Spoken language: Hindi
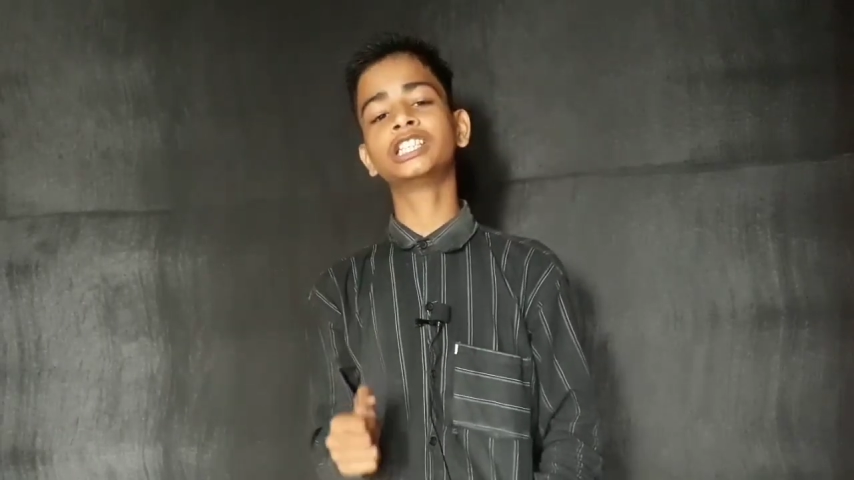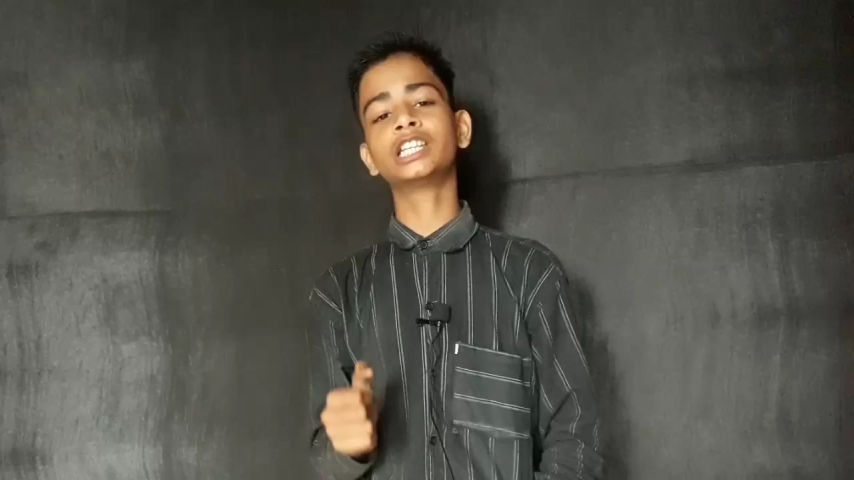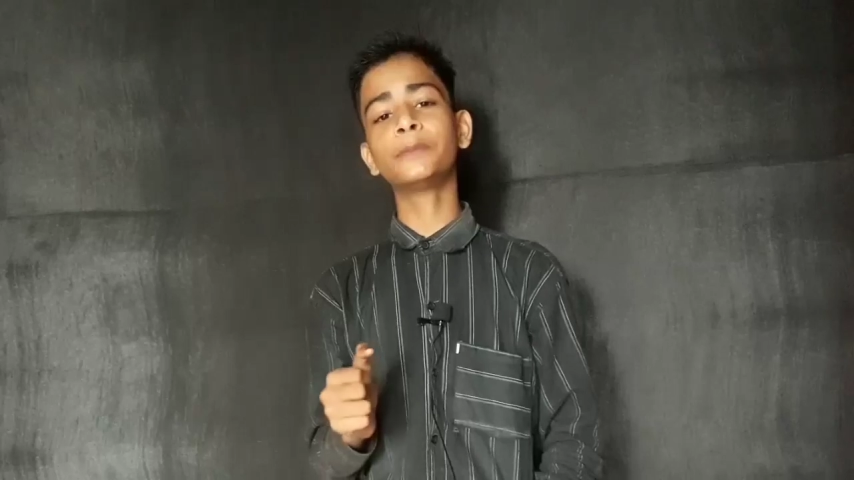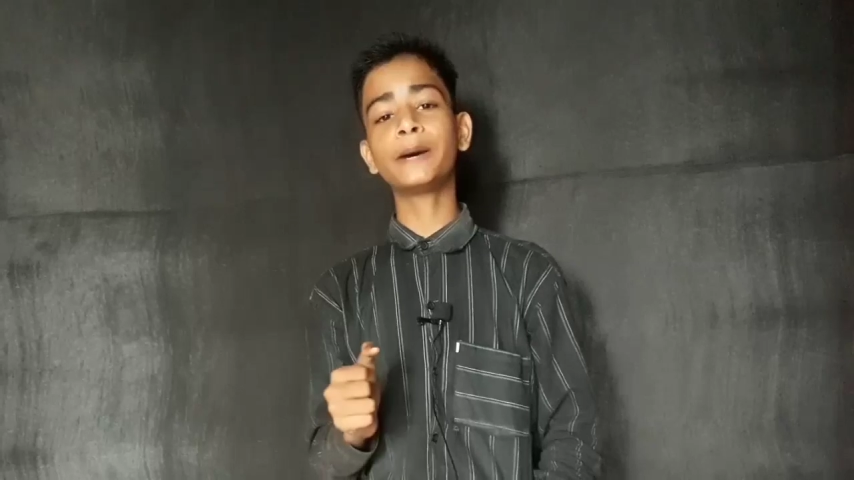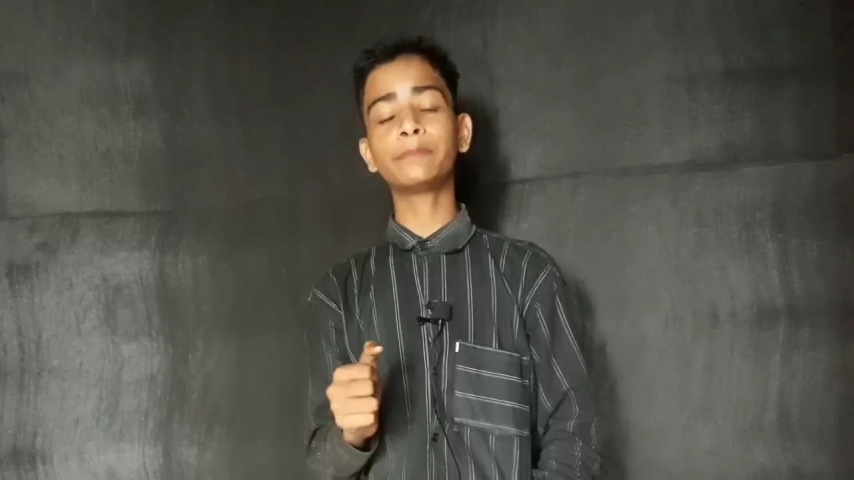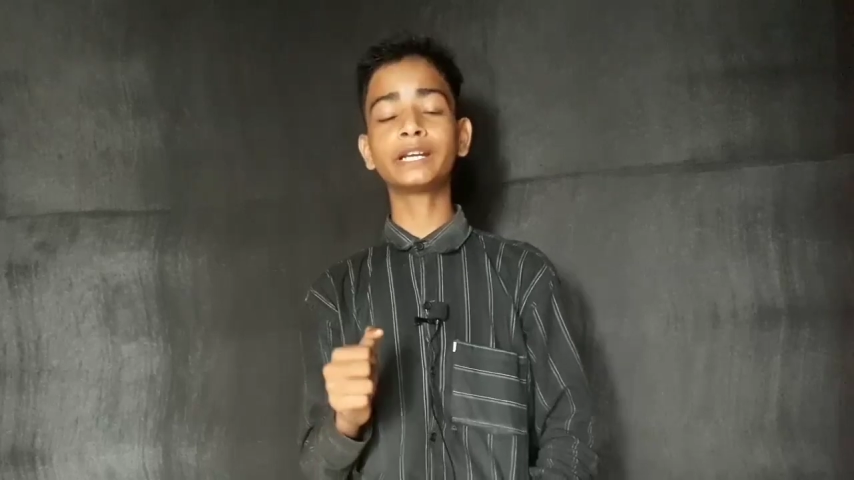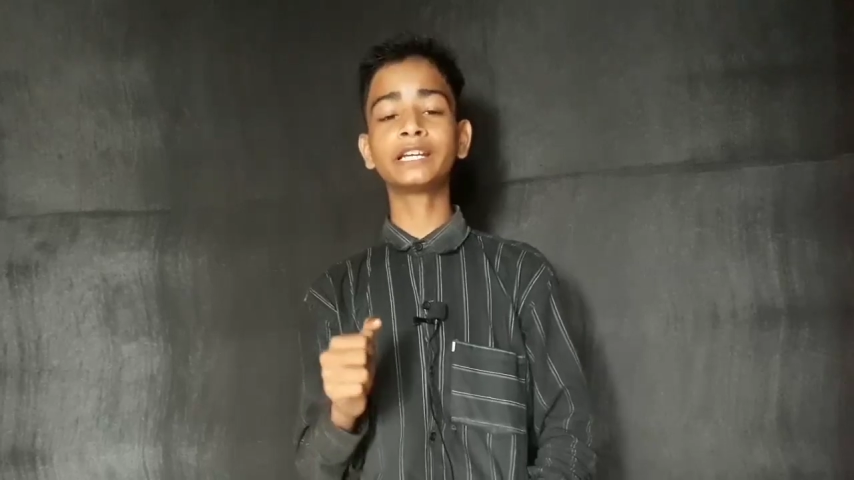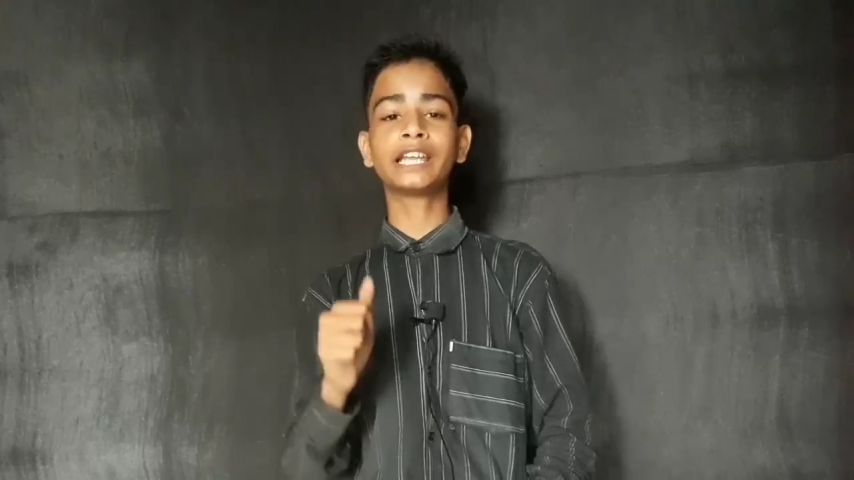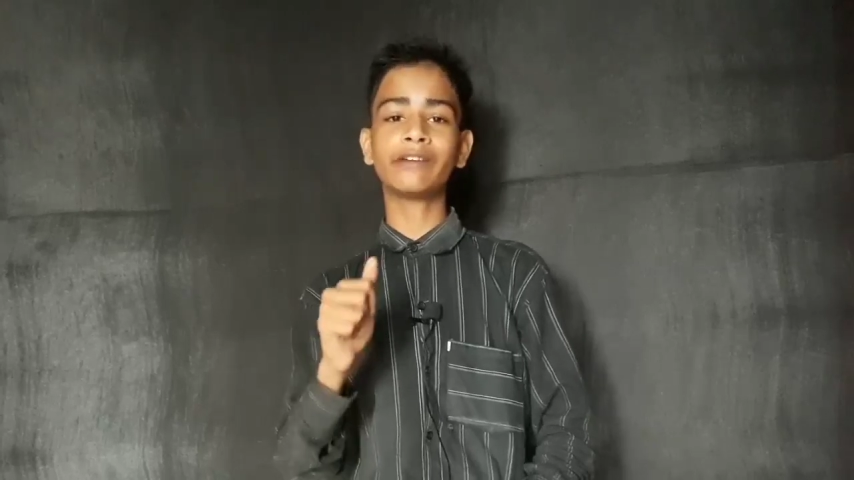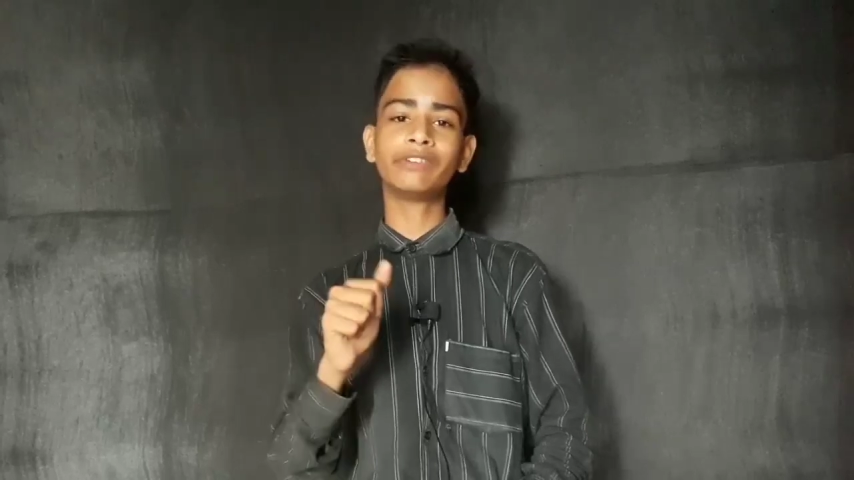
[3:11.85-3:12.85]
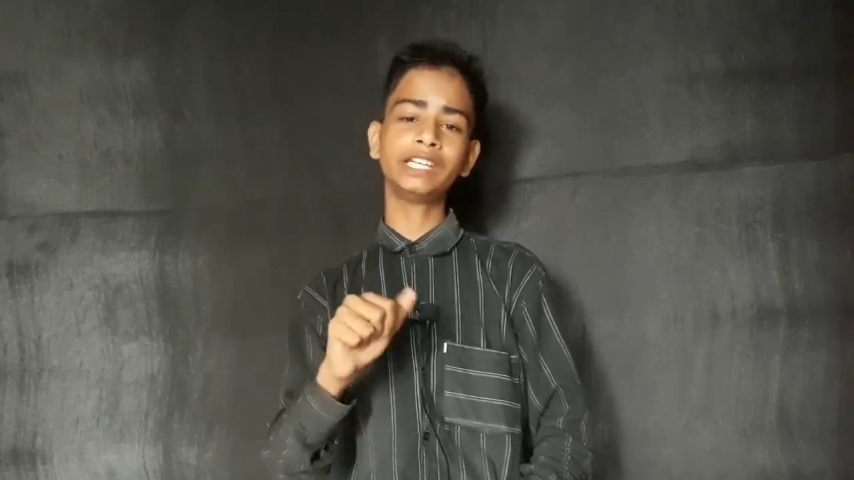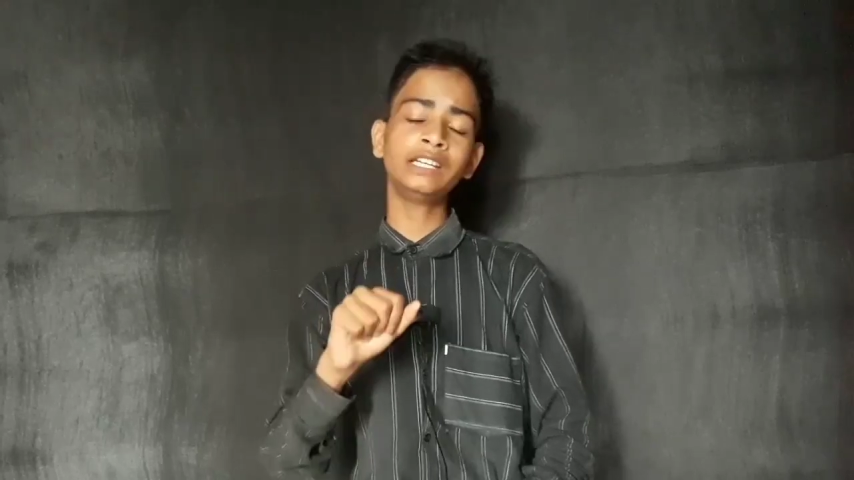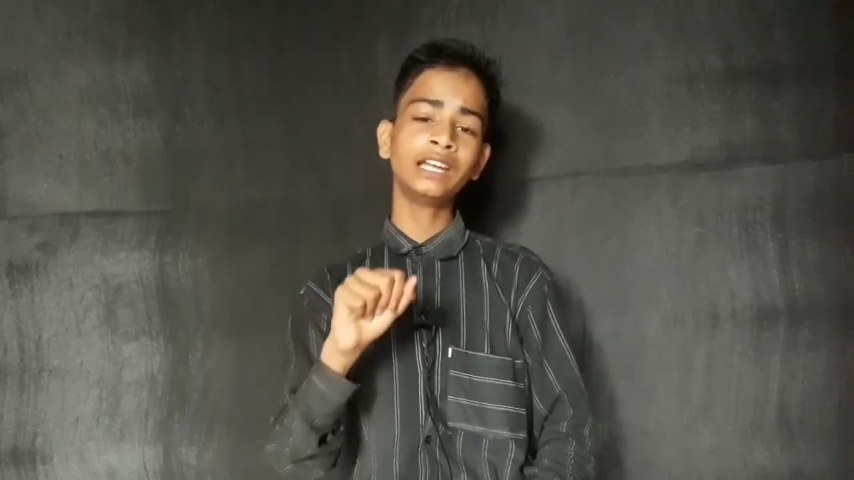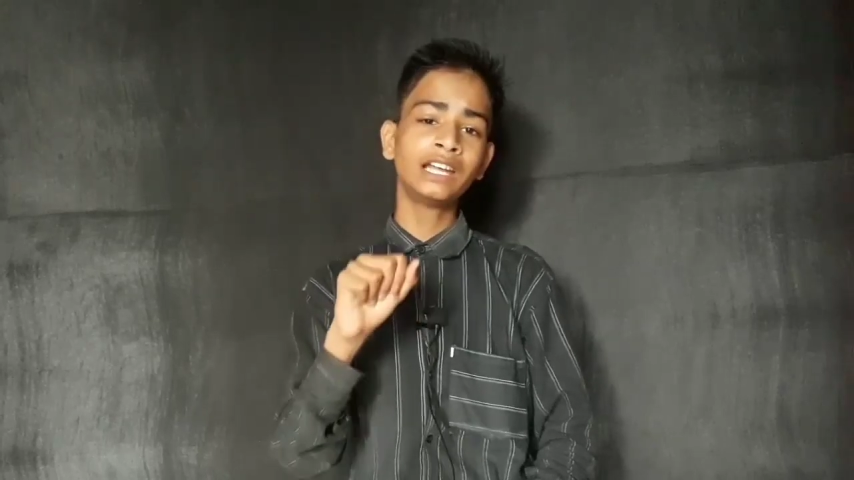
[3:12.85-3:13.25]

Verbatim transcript: चंद्रमा पर ग्रेविटी